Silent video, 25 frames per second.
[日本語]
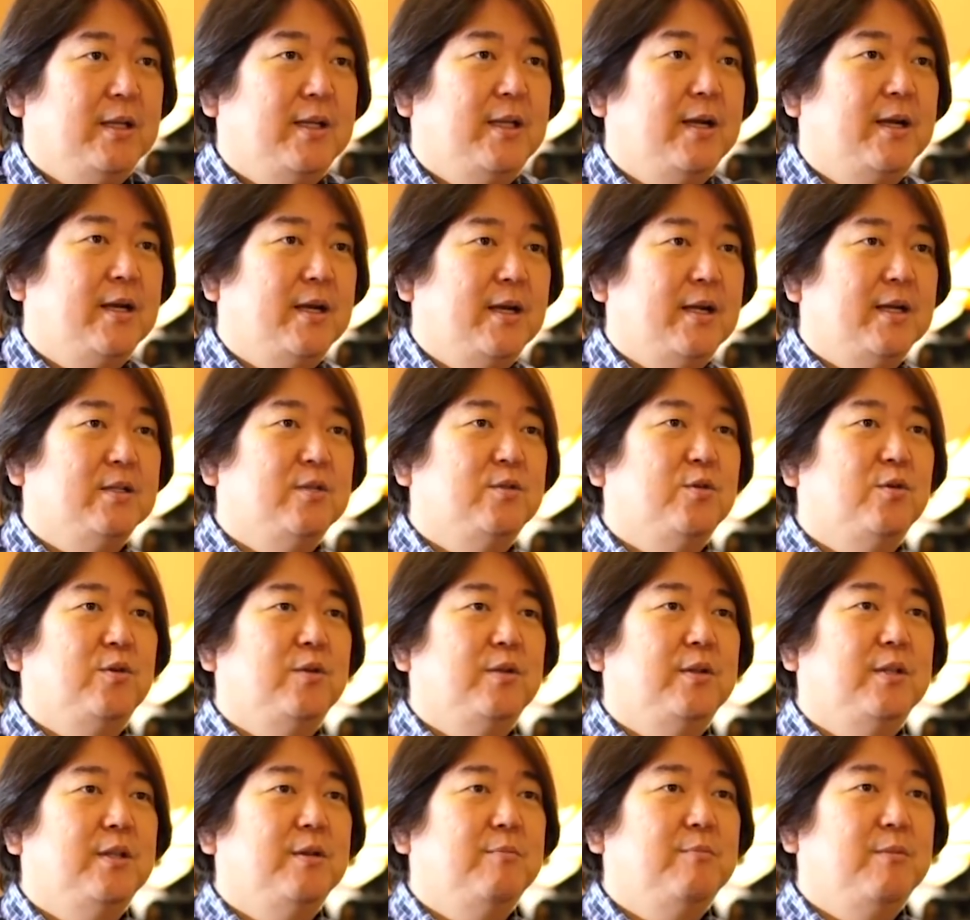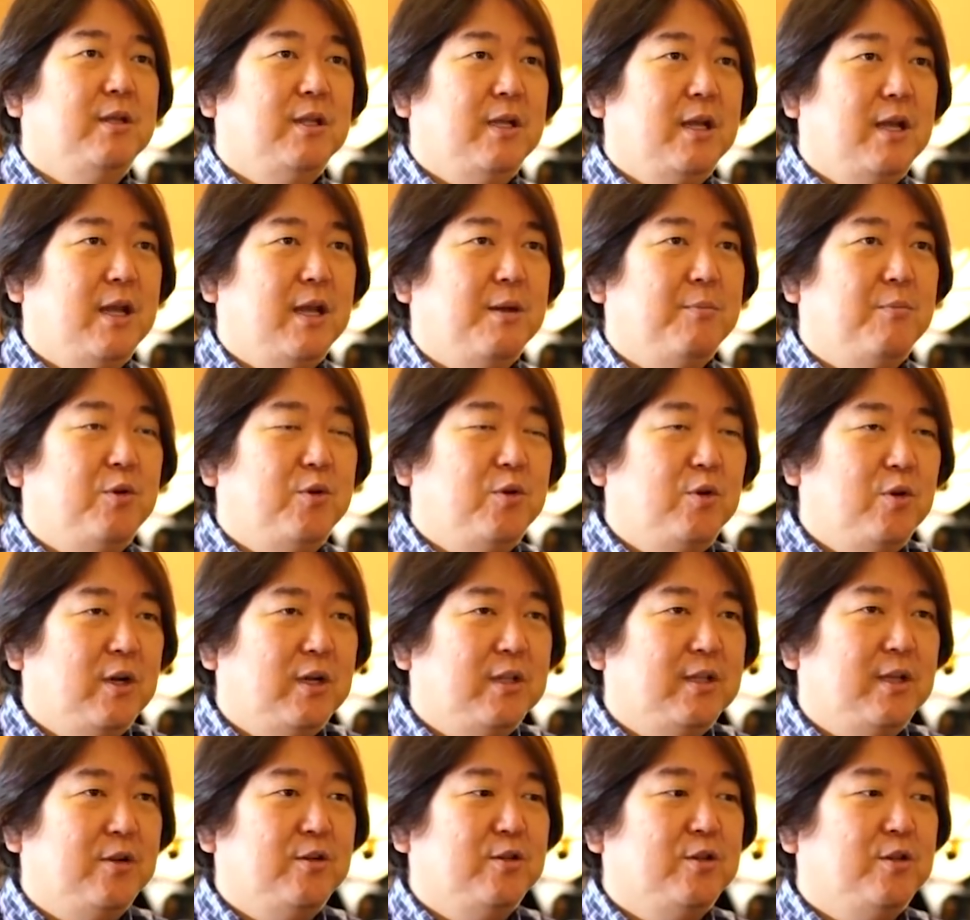だからそういった意味で目標
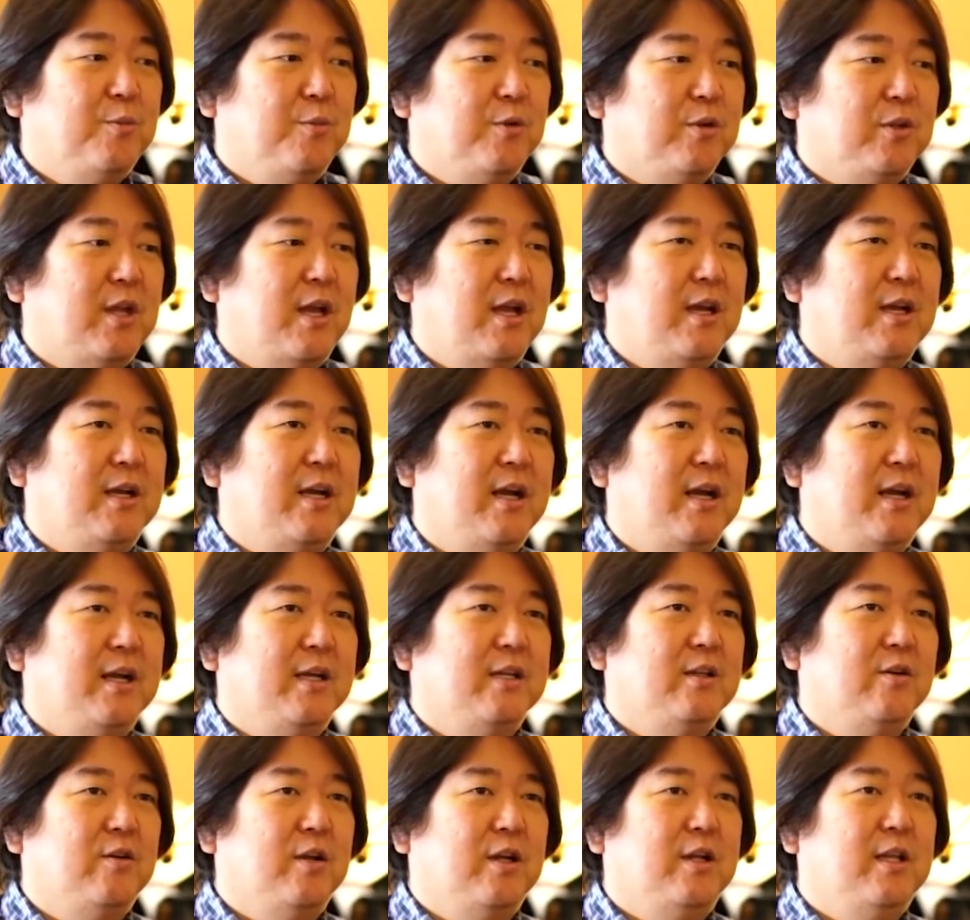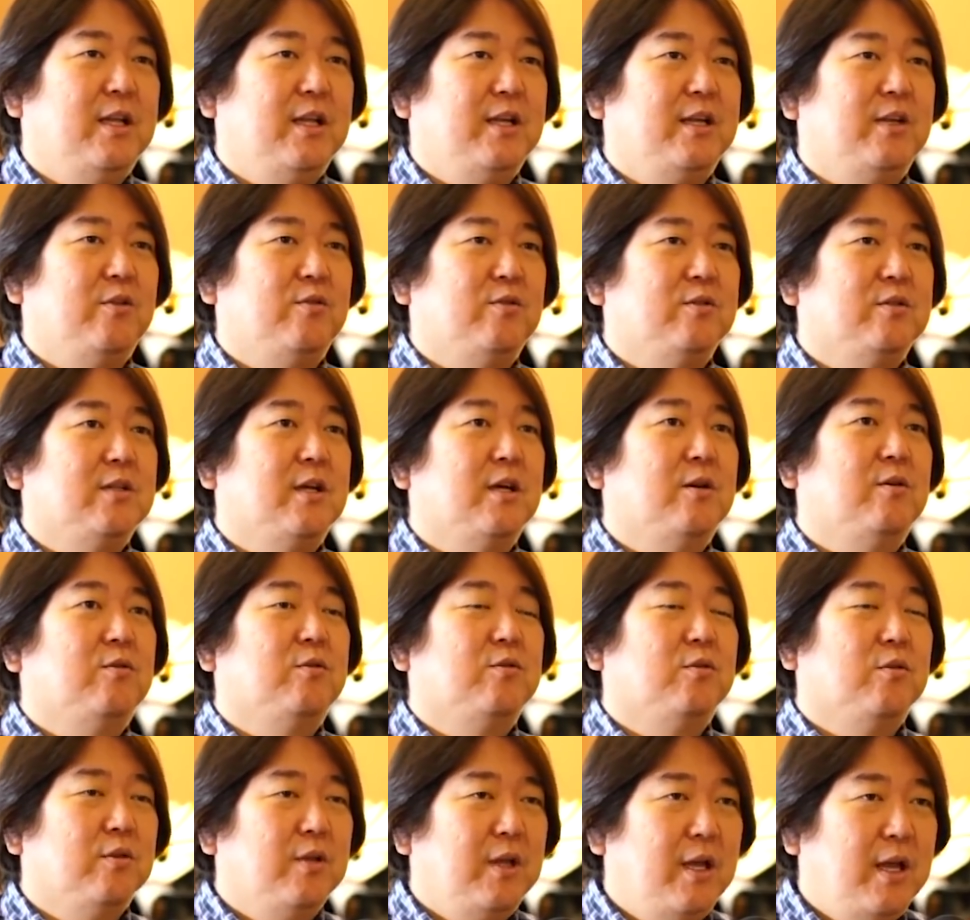型の人も展開型のエネルギーを使う
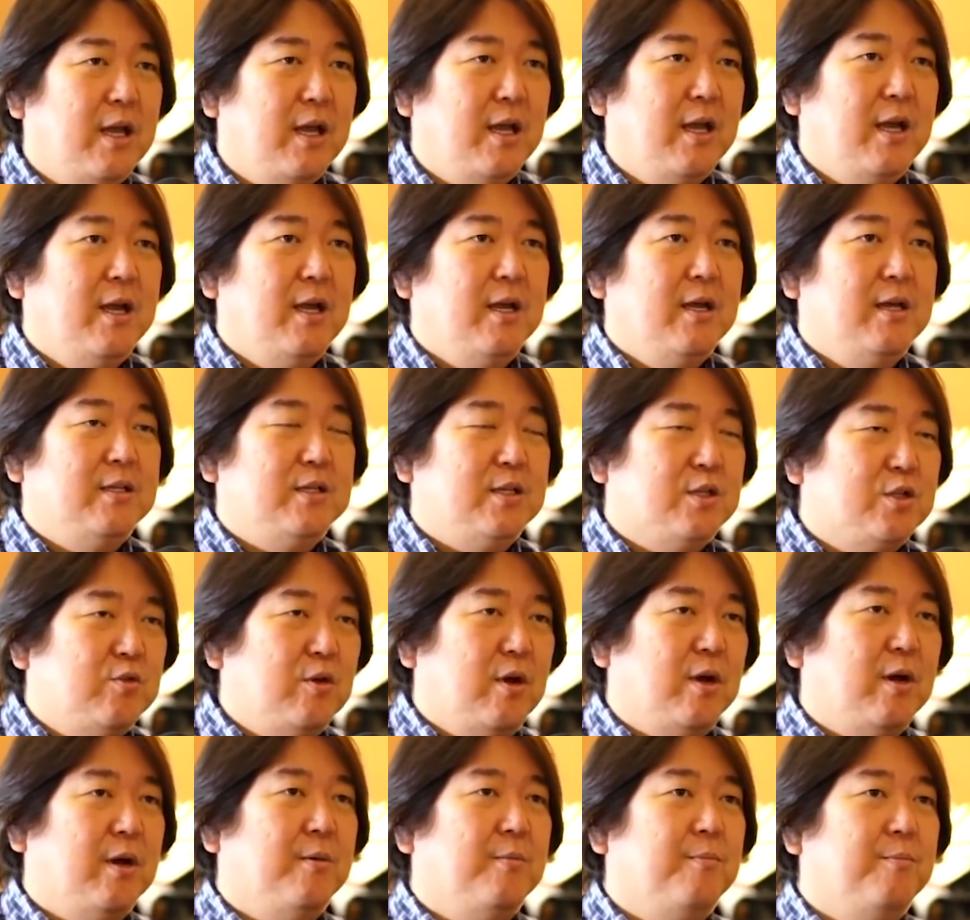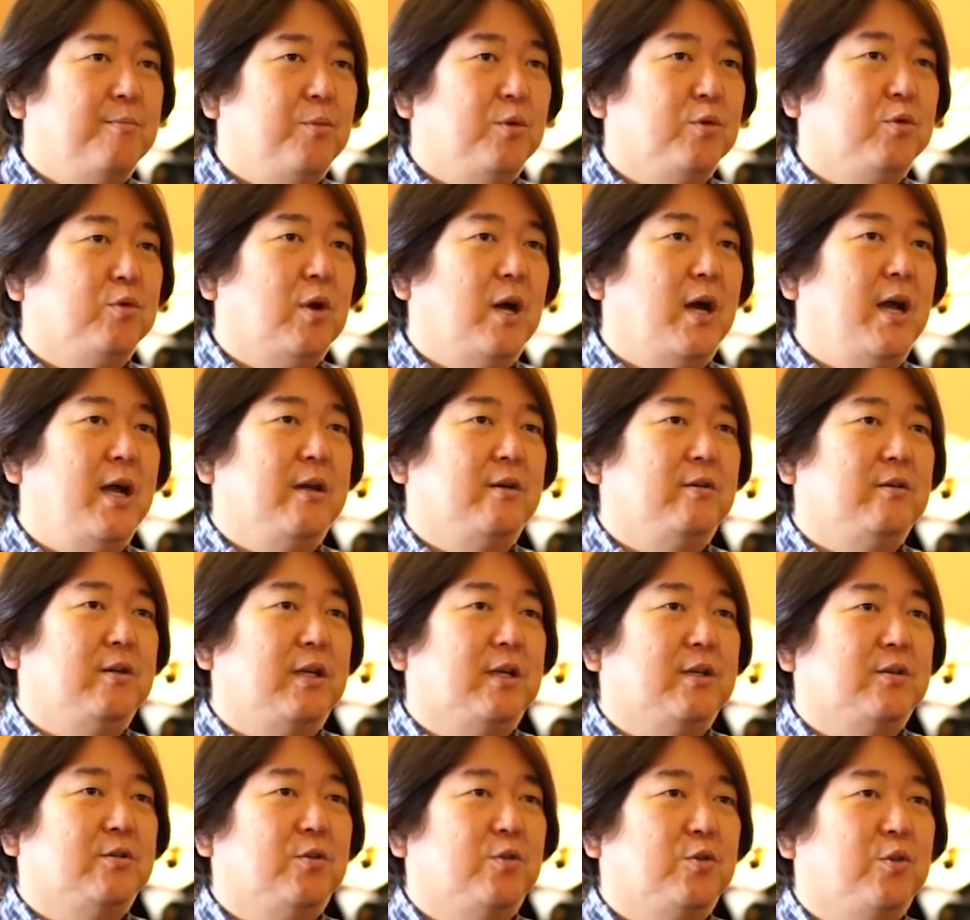ことで実はもっと早く
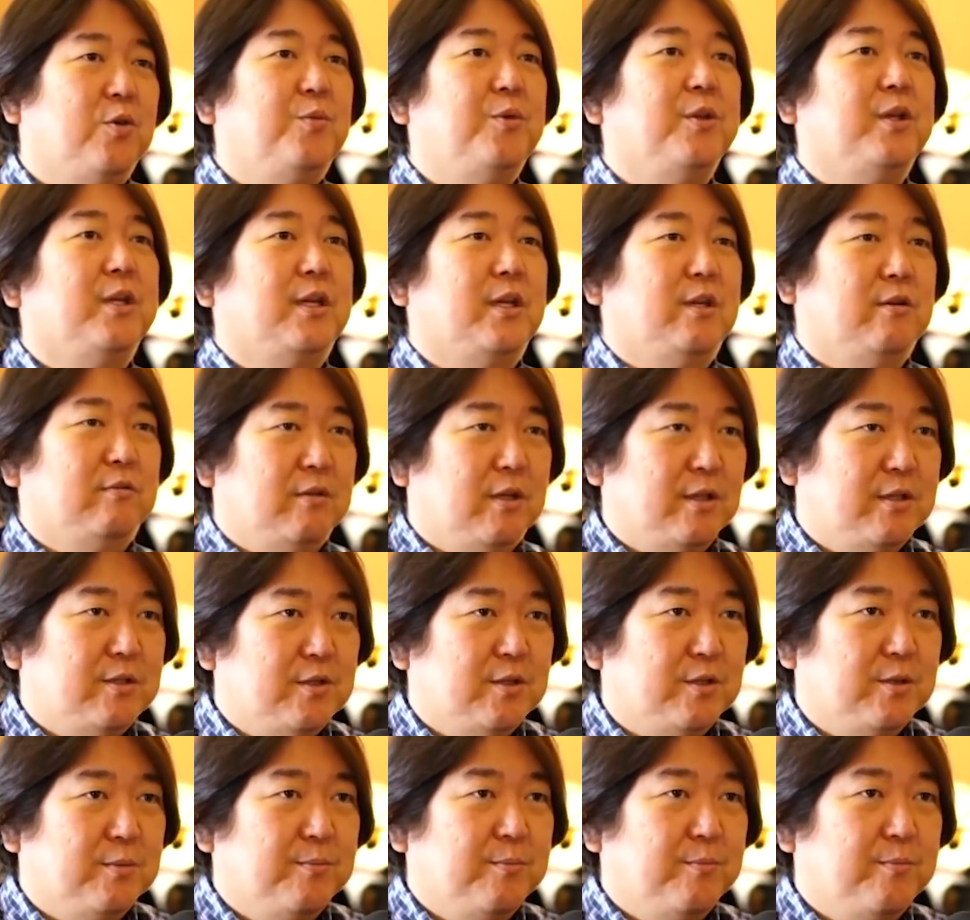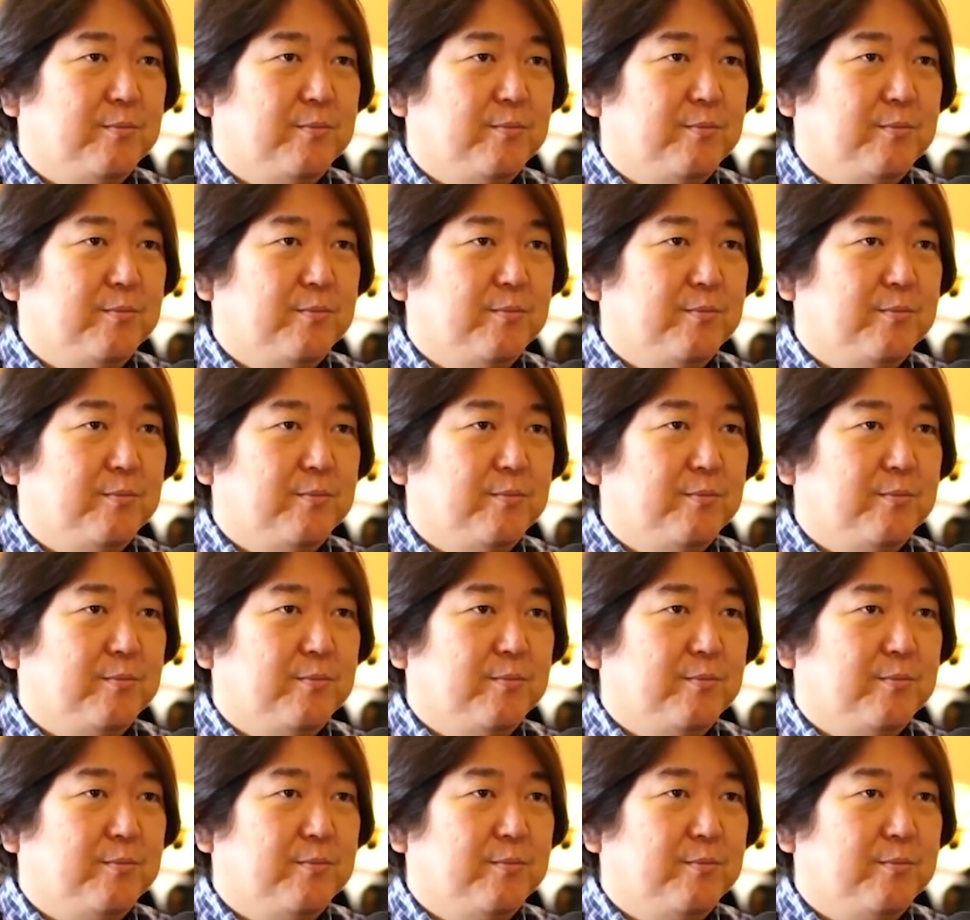行くこともできるんです。